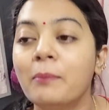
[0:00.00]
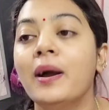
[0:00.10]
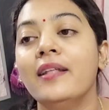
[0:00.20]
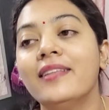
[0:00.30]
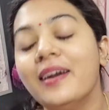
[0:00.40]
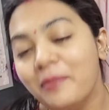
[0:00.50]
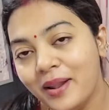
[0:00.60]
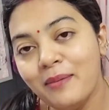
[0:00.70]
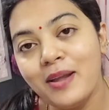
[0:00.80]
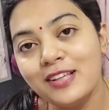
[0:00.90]
महेंद्र ने
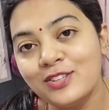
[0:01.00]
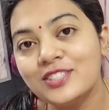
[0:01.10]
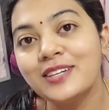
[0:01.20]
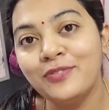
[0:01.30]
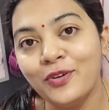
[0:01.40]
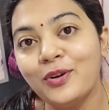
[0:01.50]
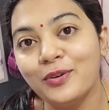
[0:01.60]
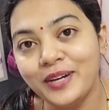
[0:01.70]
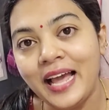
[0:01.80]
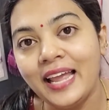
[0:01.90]
मेरा मैंने सोचा कि
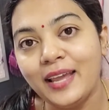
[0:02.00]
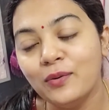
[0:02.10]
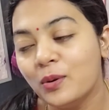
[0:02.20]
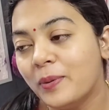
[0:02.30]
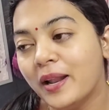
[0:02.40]
फोटो उठाएंगे उनको